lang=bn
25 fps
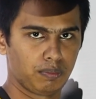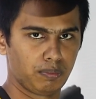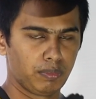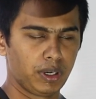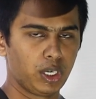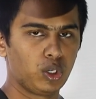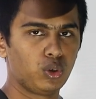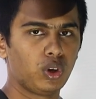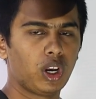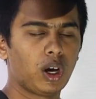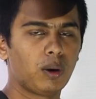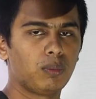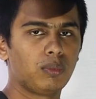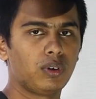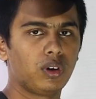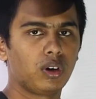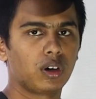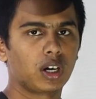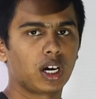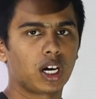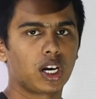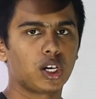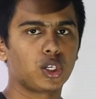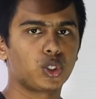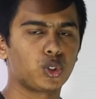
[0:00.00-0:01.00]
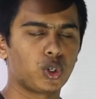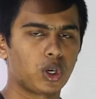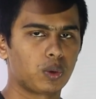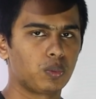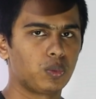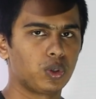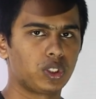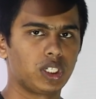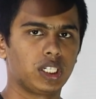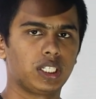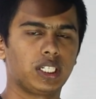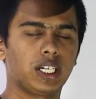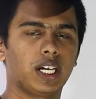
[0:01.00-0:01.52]
মেডুলা অবলঙ্কাটা
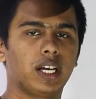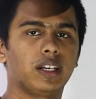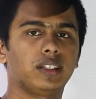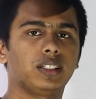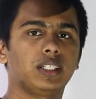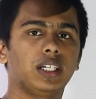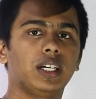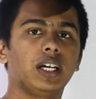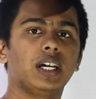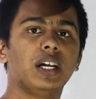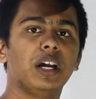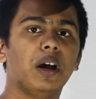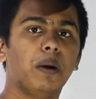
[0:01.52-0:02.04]
সর্বশেষে আছে